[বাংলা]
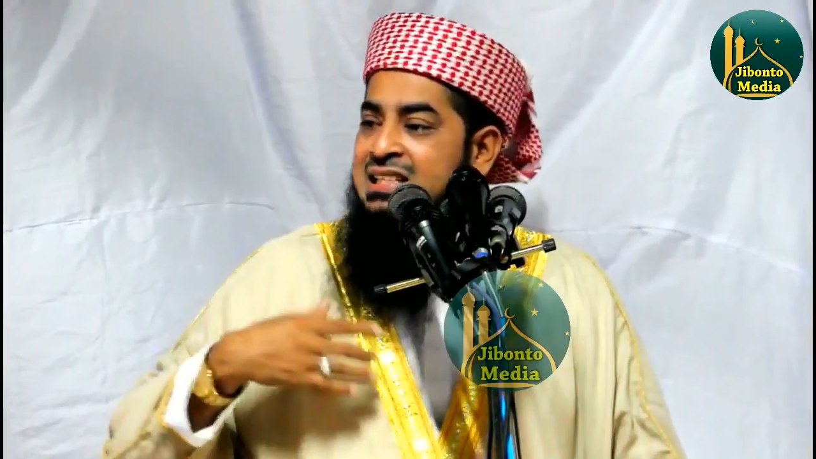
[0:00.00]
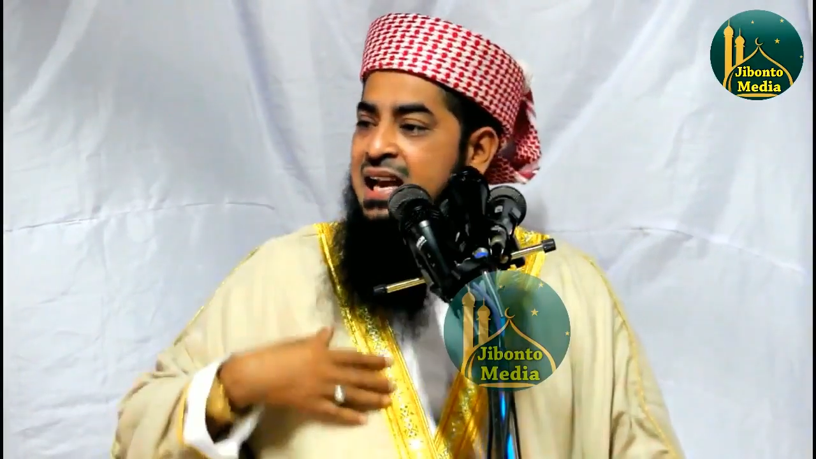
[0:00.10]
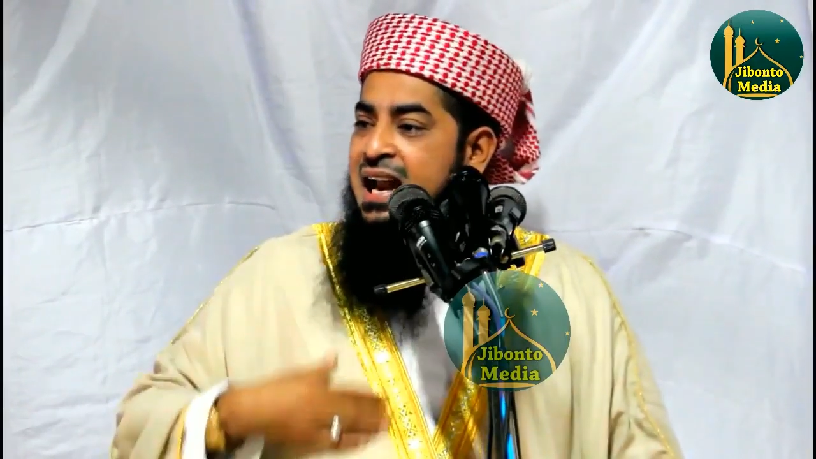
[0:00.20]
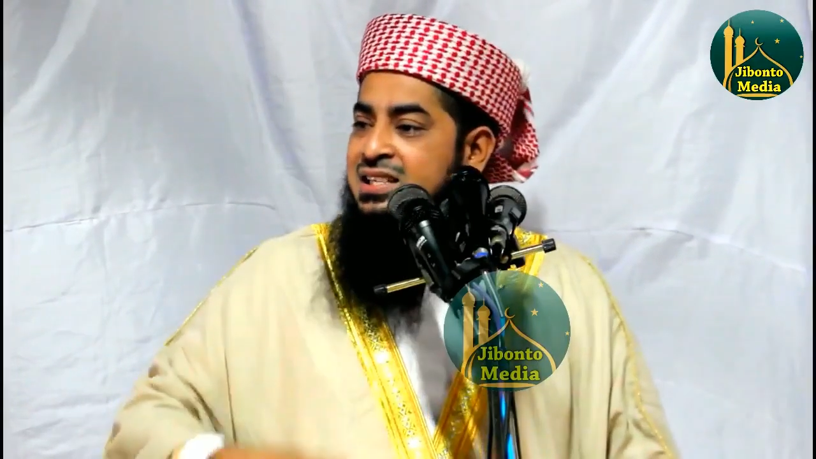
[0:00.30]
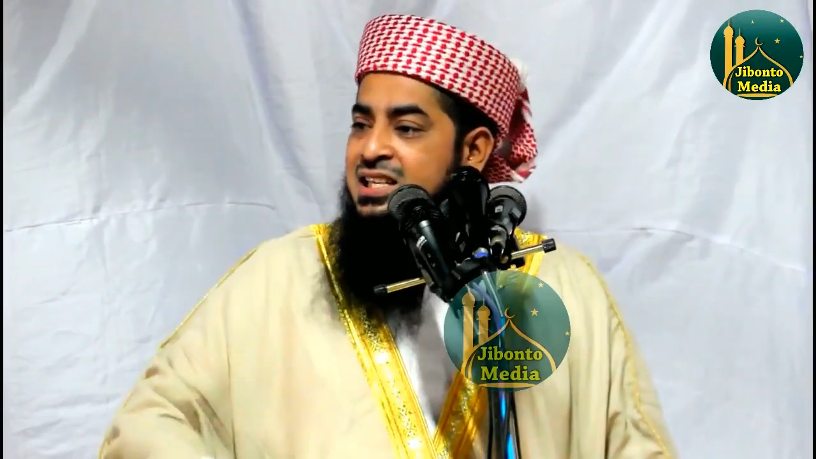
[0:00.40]

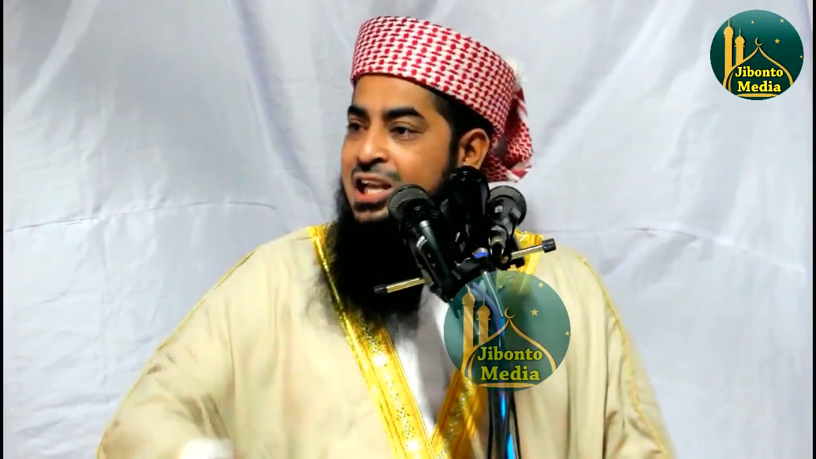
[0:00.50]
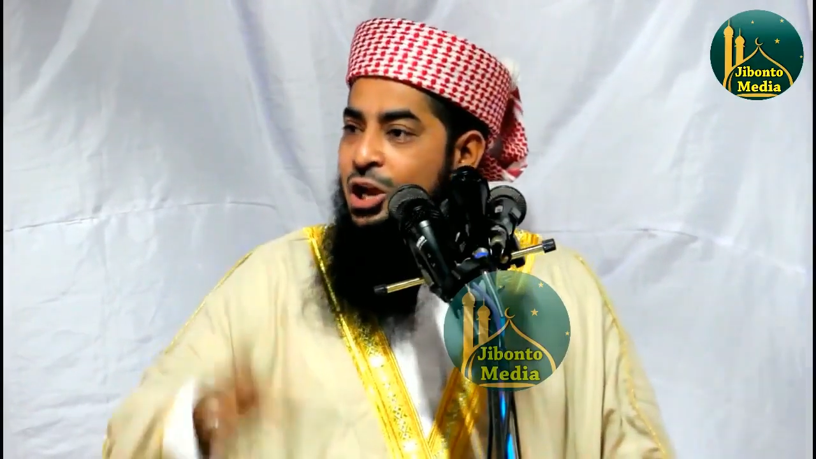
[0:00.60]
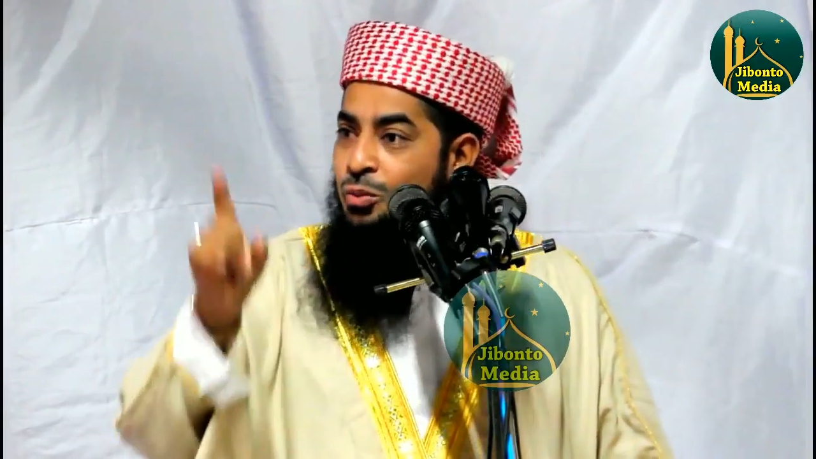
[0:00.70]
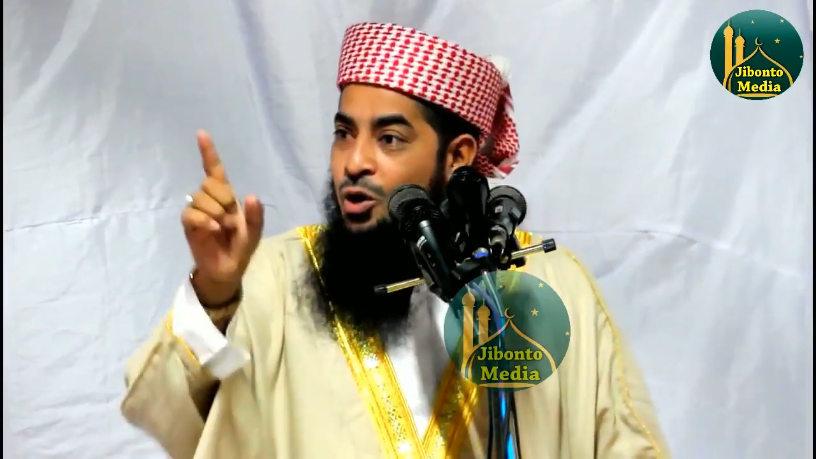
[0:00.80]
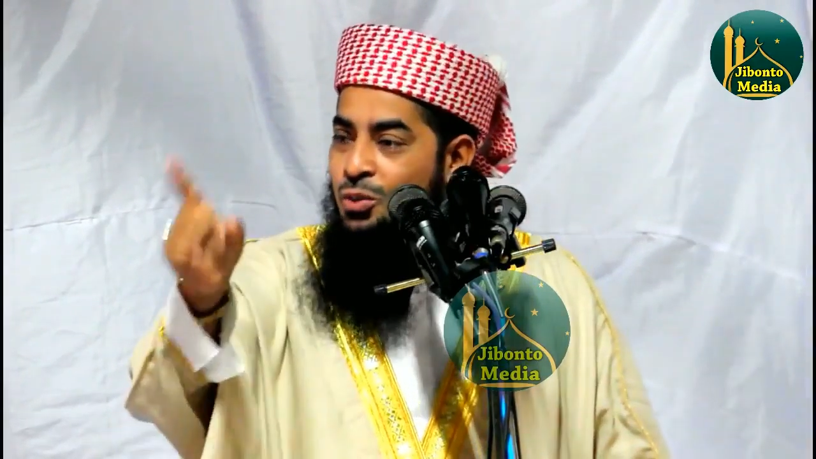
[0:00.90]
যার আছে সে
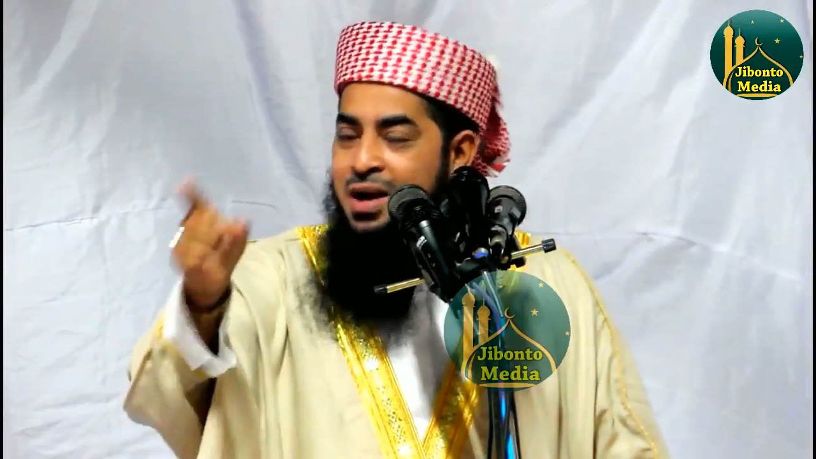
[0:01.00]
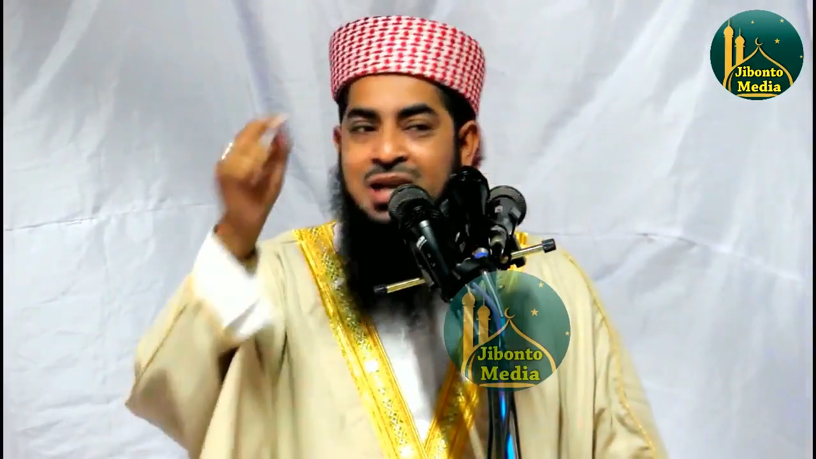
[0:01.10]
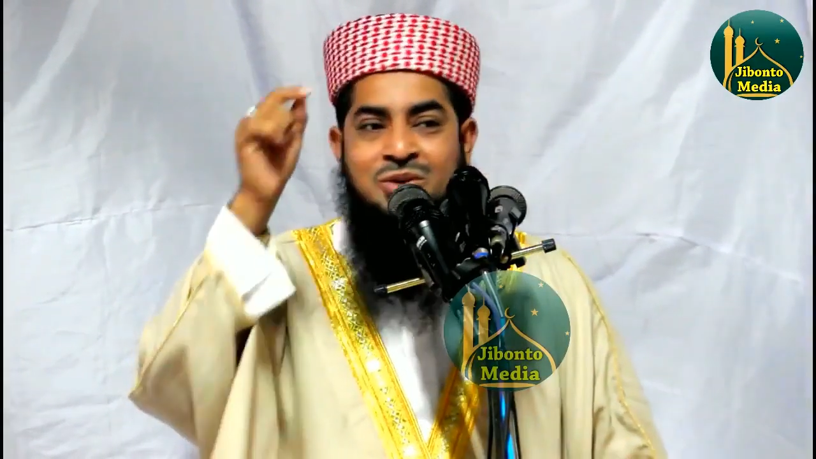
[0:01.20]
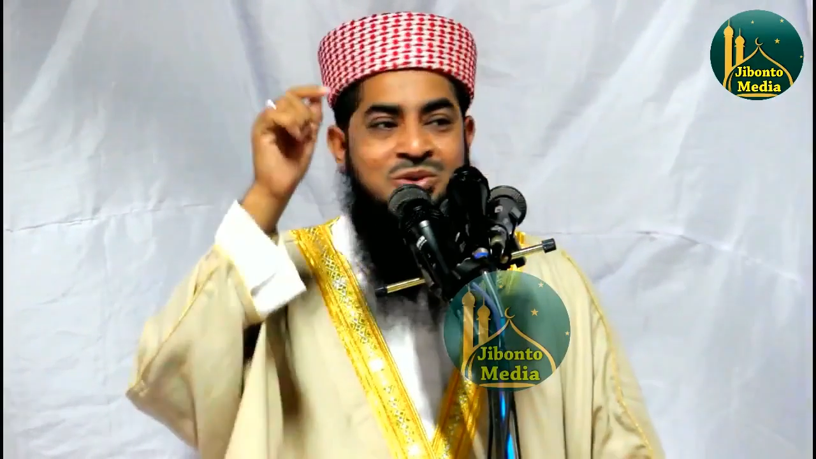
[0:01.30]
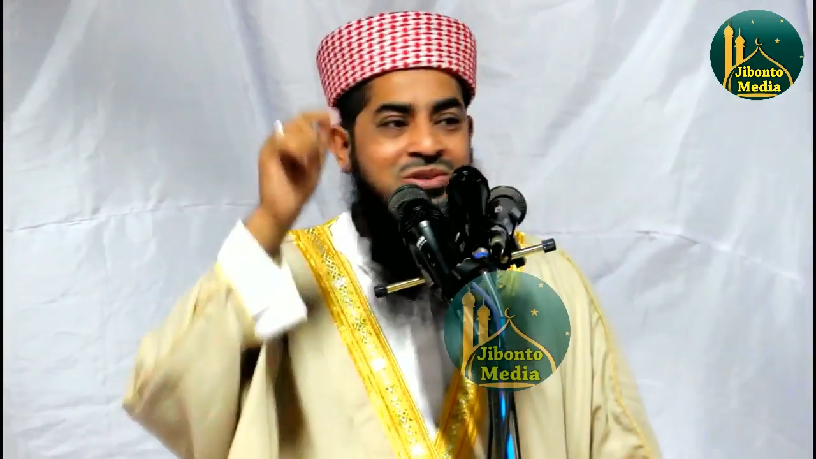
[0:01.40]
আলো বড়
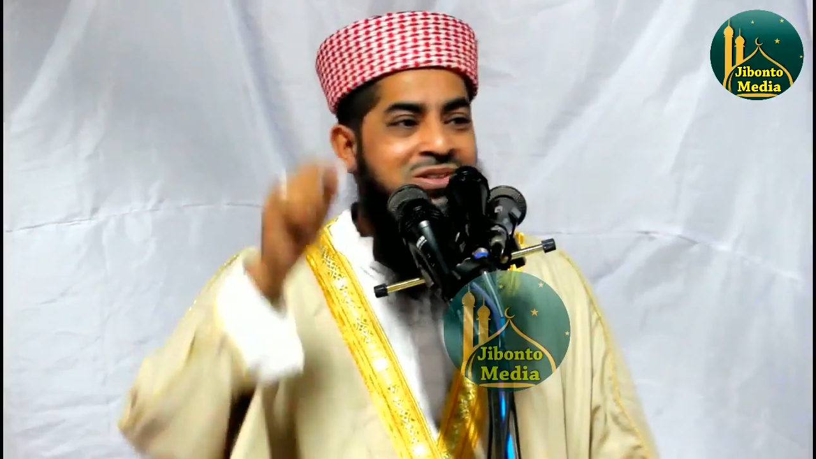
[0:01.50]
বাহাদুর